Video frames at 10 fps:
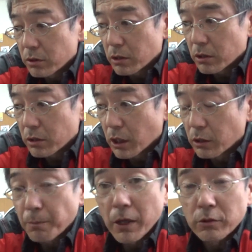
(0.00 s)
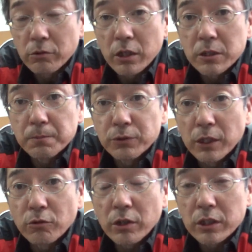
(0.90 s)
えー、パートナーシップな
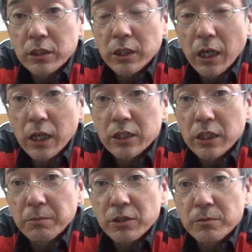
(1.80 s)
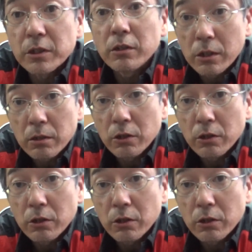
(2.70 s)
んとかに参加していますみたいなね